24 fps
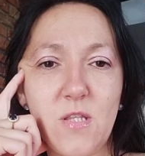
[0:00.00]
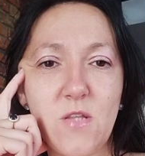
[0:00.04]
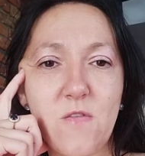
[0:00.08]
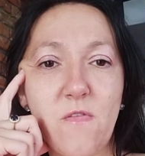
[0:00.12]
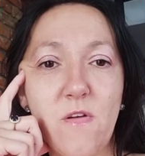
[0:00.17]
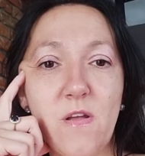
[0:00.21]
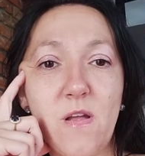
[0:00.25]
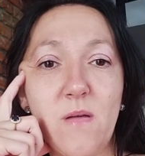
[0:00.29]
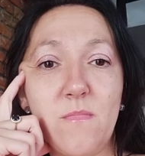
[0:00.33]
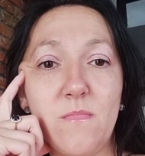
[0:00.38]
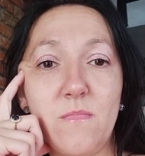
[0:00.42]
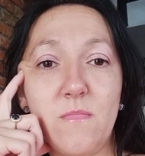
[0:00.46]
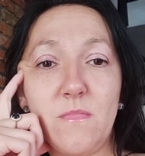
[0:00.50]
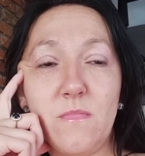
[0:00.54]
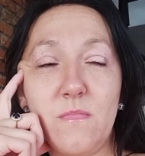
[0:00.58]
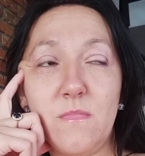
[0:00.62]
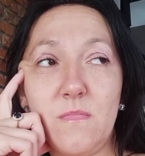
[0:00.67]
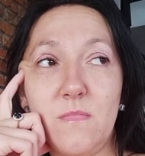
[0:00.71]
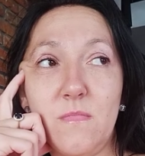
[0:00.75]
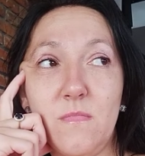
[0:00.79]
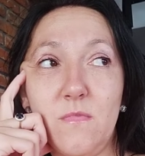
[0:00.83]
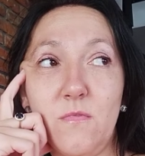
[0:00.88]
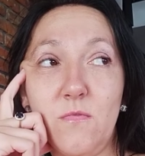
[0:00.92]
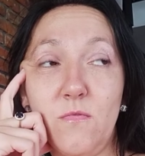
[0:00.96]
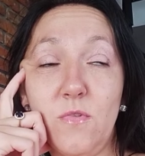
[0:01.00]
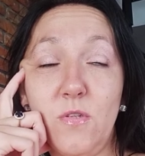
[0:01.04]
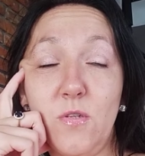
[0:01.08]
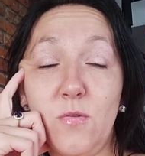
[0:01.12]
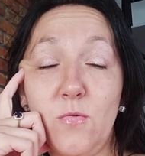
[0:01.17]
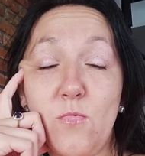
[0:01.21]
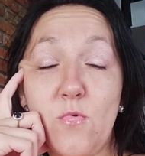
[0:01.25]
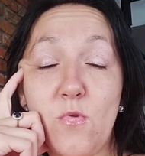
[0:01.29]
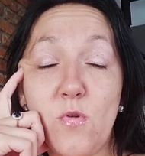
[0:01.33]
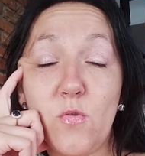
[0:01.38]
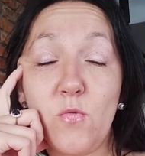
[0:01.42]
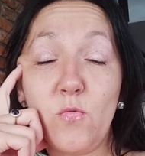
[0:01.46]
trwają u
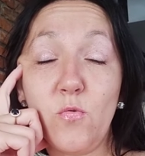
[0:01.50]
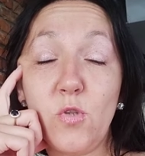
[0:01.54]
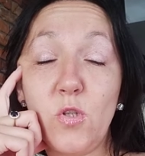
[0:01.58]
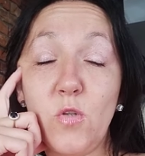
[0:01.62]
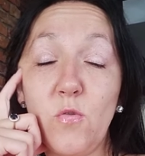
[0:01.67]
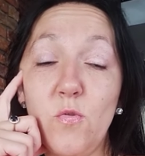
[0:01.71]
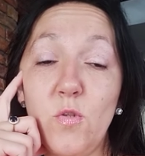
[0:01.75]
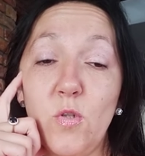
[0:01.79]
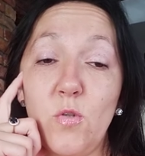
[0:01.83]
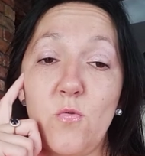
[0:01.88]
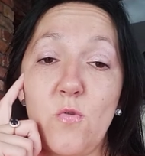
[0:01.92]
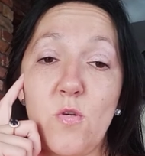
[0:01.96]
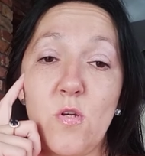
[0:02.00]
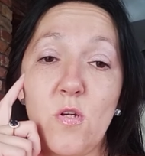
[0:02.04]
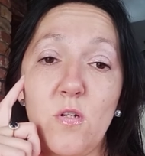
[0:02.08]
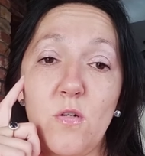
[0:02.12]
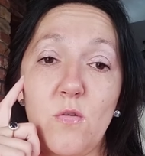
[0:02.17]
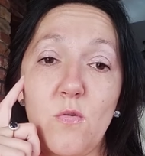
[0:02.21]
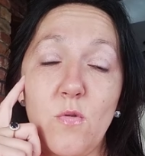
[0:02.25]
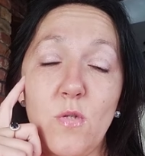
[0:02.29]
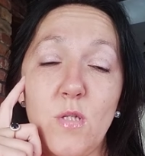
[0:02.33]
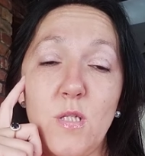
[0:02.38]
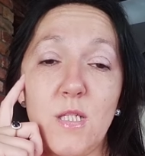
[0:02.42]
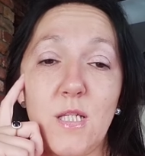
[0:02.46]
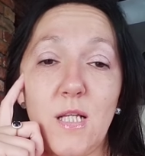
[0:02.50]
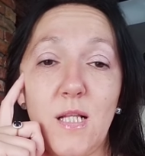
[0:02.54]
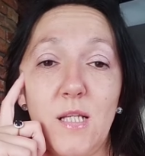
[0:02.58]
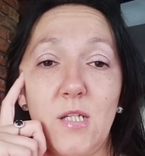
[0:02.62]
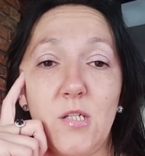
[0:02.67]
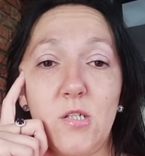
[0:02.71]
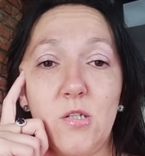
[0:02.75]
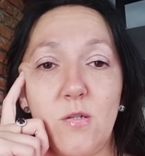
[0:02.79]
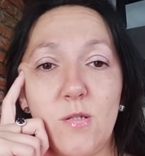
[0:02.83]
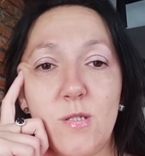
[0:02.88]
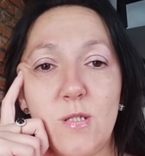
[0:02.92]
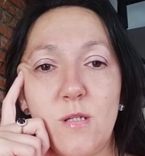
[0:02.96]
niektórych dłużej, u niektórych krócej,
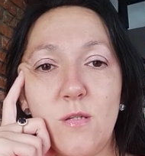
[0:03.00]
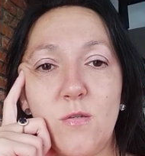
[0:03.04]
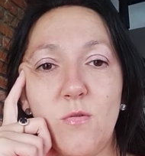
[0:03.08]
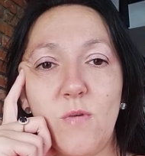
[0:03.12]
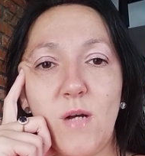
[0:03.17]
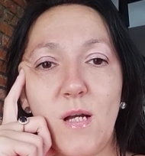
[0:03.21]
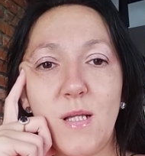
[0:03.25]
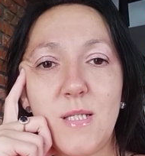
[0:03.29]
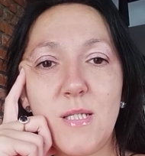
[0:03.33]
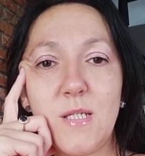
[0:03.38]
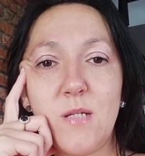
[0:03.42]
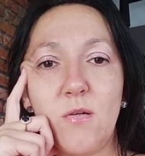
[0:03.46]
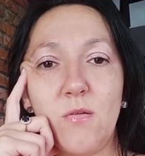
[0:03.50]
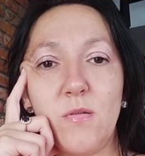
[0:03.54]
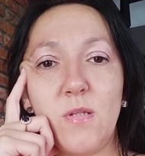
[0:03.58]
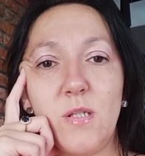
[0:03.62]
zależy od sytuacji,